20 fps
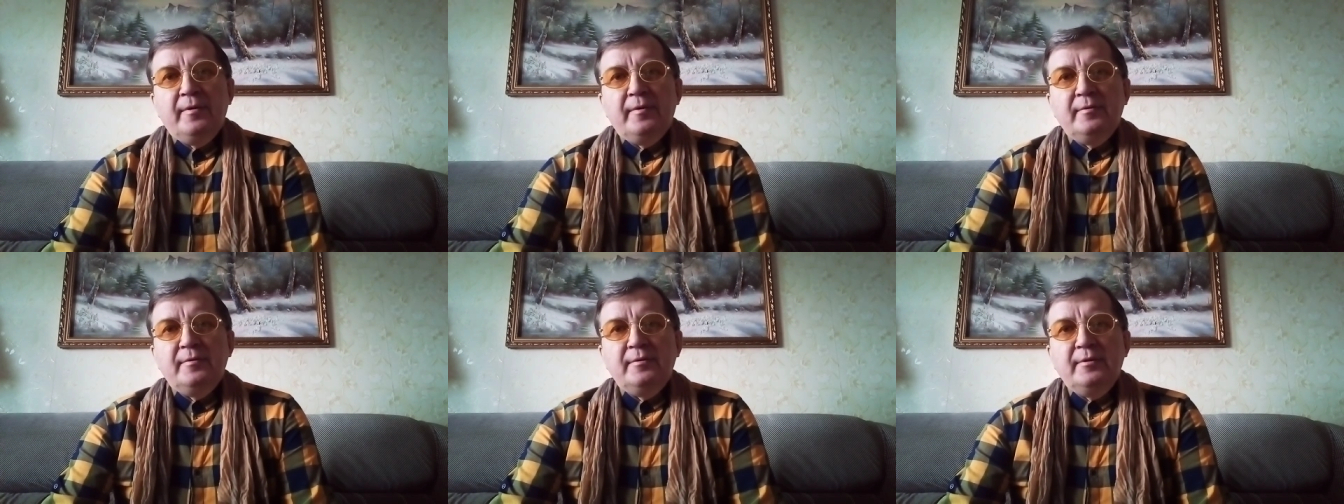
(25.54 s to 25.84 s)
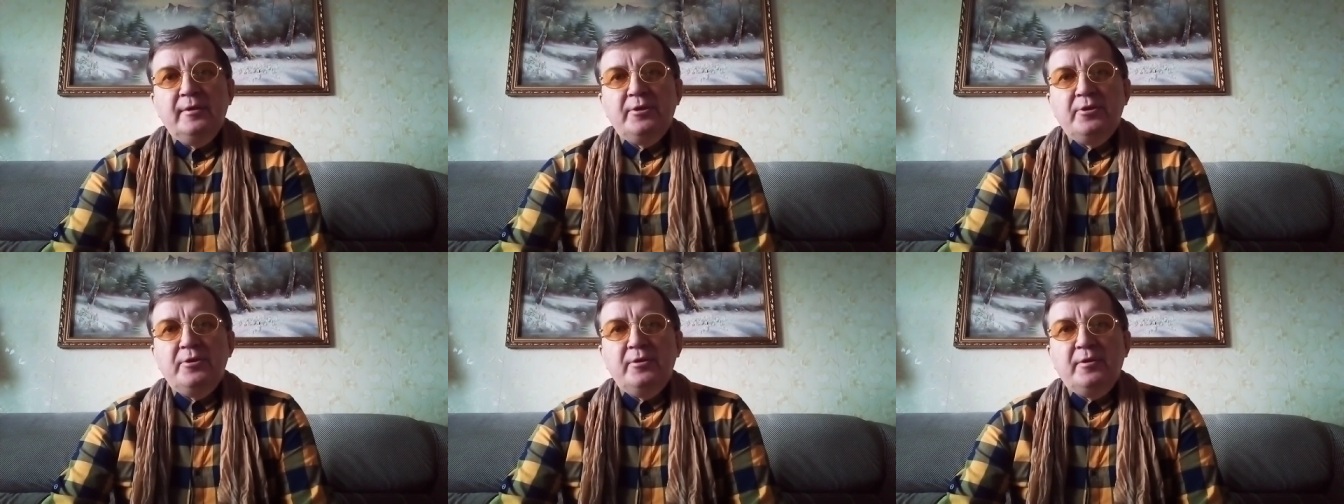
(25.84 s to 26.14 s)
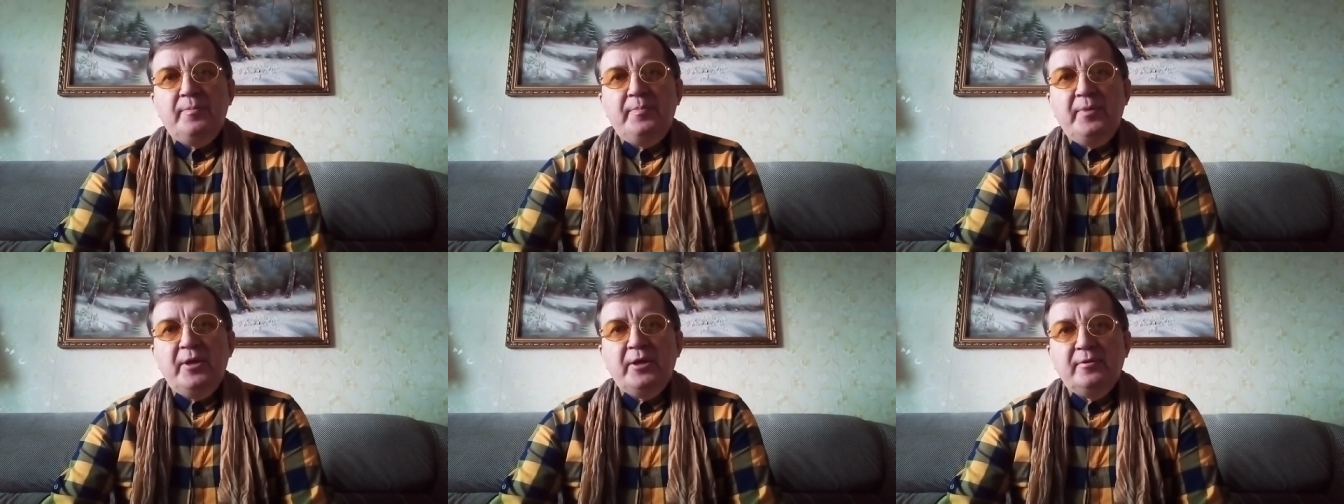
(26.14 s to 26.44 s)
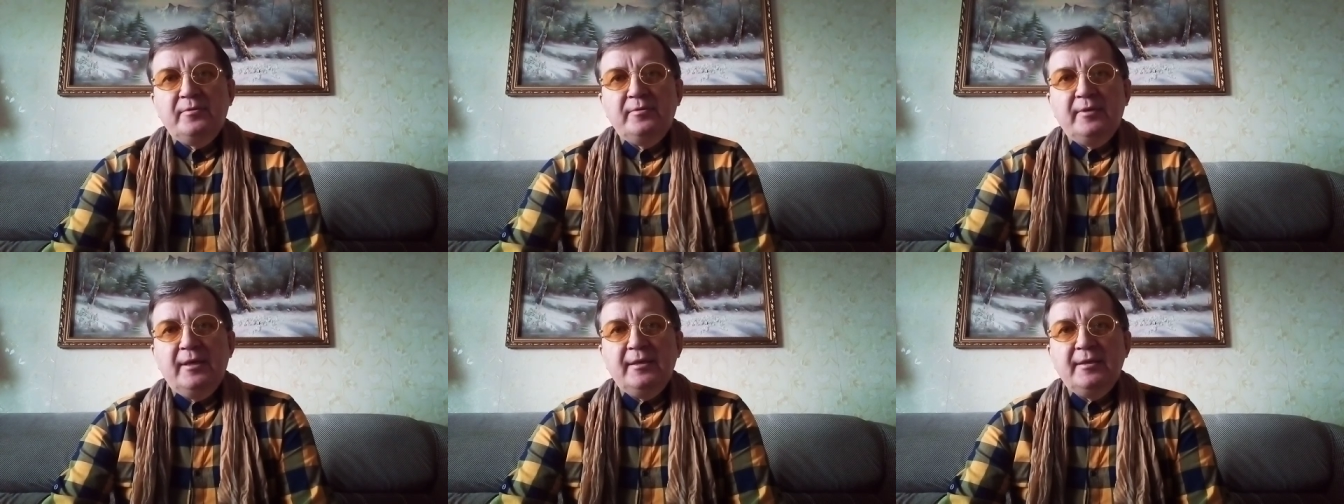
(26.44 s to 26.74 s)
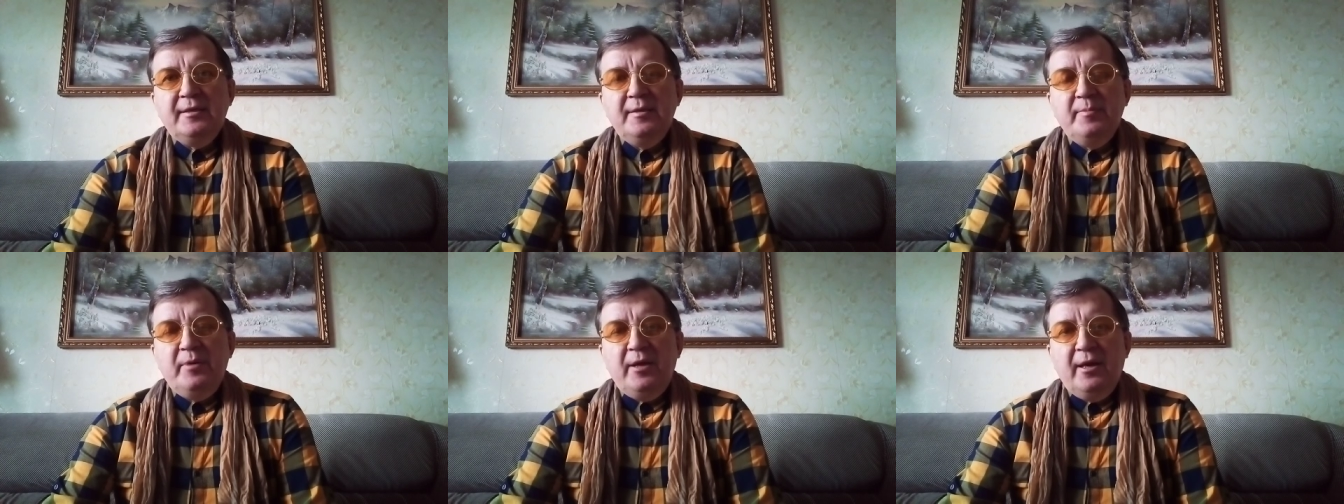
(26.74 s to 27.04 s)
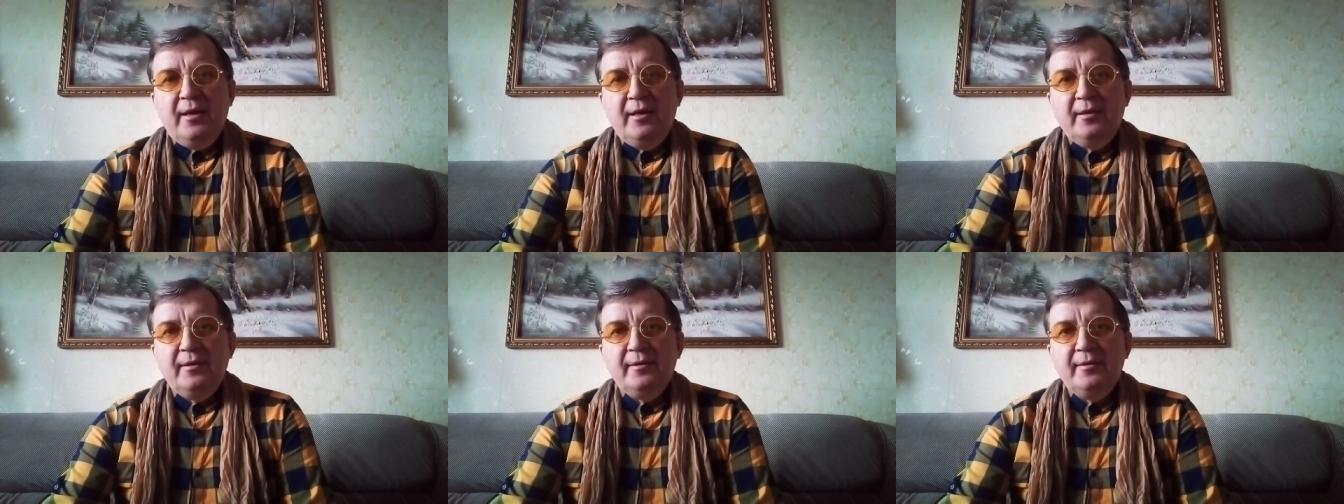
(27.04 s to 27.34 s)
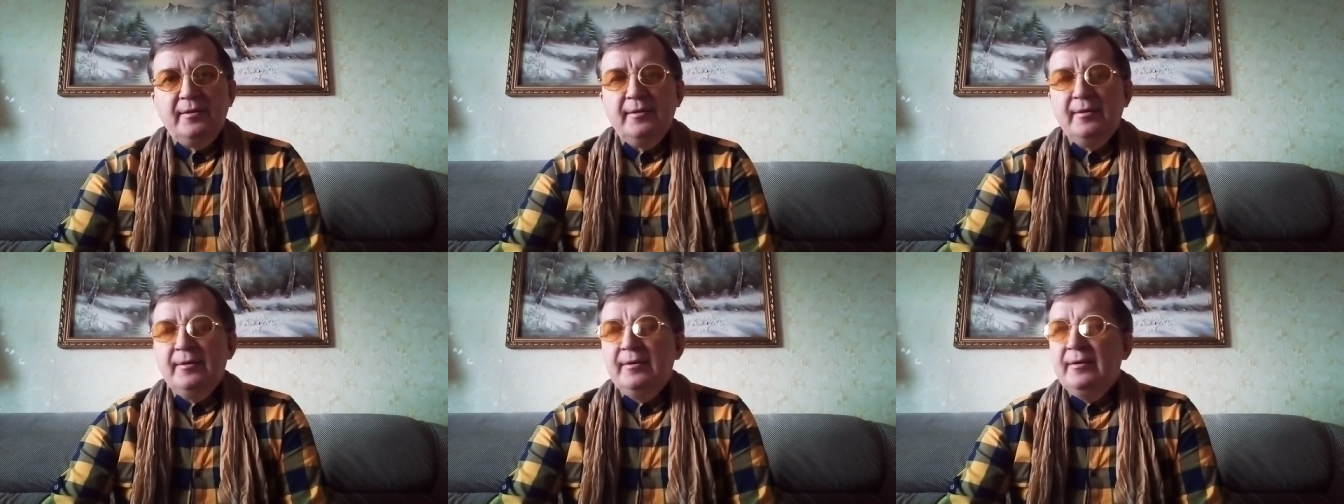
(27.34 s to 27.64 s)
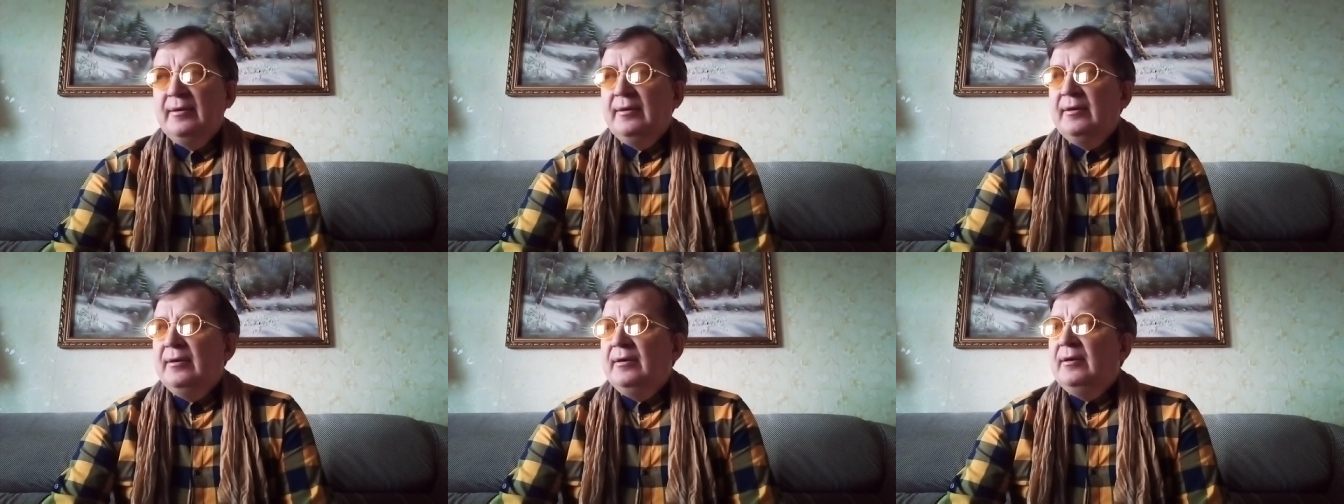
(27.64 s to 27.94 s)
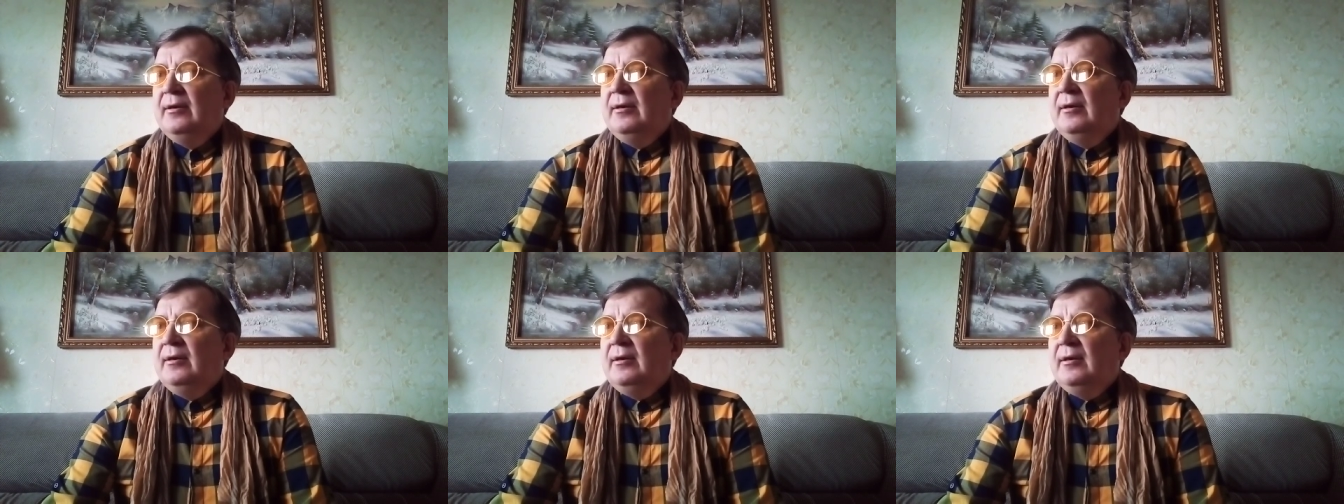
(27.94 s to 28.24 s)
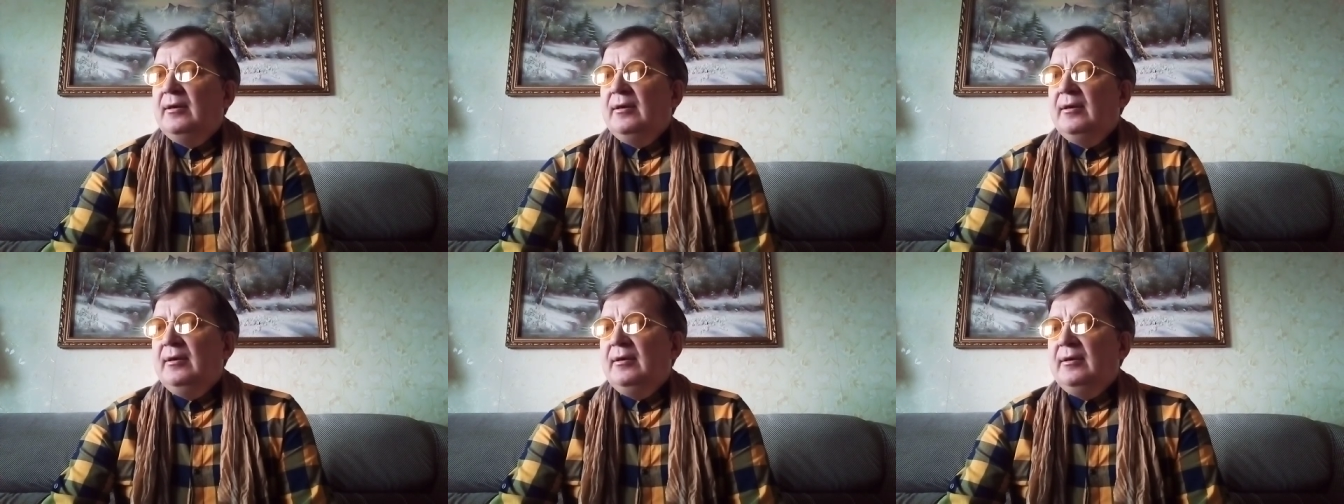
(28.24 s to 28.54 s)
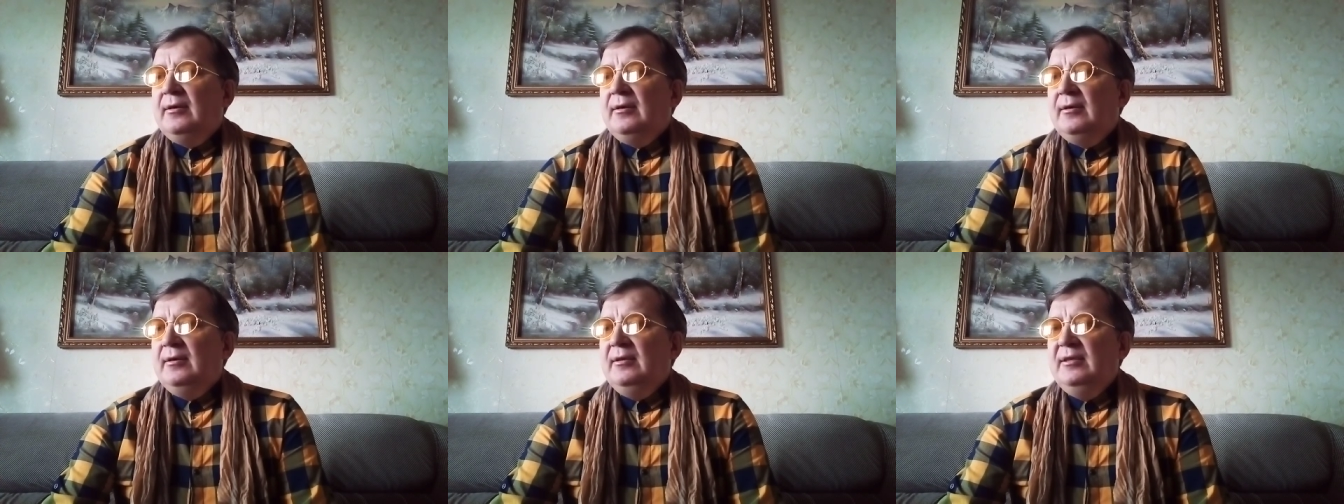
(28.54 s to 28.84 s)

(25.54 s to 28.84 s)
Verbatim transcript: значит, 1 октября а,